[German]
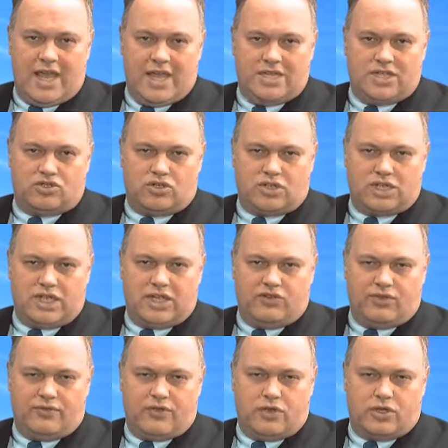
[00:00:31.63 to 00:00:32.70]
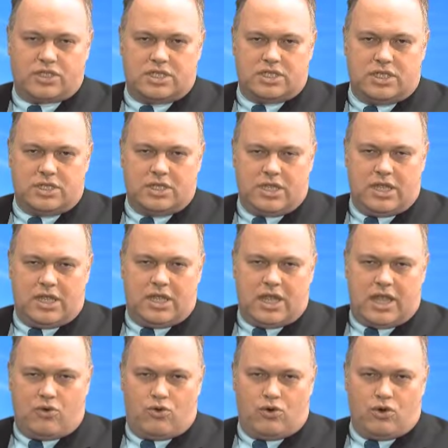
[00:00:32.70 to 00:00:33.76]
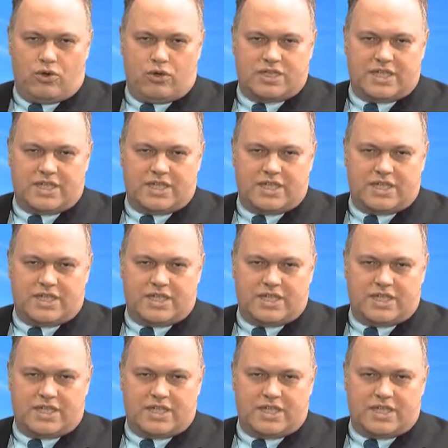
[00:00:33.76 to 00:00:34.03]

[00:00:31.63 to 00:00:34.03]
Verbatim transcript: Intraday-Reversal-Erholung